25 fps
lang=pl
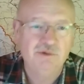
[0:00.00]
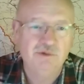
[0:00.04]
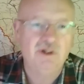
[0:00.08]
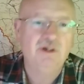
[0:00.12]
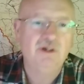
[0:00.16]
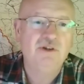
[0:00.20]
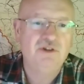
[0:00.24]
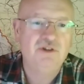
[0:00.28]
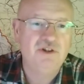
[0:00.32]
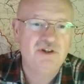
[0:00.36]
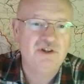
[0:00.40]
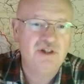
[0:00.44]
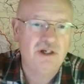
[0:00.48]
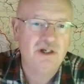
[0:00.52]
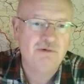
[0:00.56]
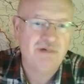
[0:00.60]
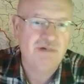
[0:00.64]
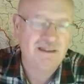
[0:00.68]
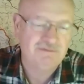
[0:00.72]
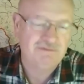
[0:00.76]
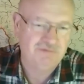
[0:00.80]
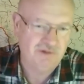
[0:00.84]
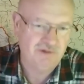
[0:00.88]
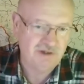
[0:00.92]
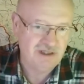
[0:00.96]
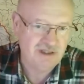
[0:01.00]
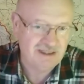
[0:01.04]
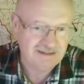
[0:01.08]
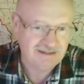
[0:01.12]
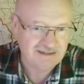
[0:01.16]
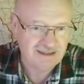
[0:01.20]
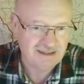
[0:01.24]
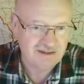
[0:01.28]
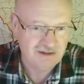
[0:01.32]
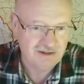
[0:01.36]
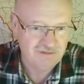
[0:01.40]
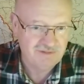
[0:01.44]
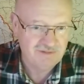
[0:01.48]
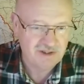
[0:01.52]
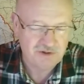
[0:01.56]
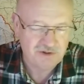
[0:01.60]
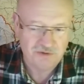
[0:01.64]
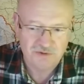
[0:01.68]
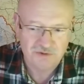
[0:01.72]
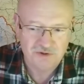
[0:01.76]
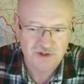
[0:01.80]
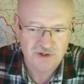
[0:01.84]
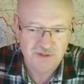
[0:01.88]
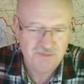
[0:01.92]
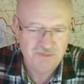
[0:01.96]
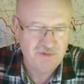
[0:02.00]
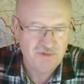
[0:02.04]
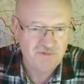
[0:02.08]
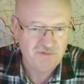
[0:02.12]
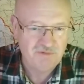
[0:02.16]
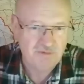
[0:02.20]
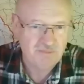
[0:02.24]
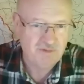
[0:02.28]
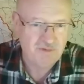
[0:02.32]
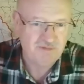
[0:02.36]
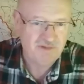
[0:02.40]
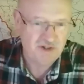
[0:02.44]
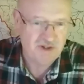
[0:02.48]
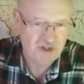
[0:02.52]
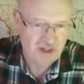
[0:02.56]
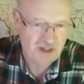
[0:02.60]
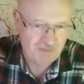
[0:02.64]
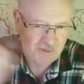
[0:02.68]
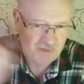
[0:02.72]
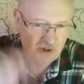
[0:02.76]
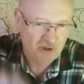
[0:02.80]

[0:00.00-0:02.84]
No i dzisiaj łatwo go atakować różnymi wypowiedziami.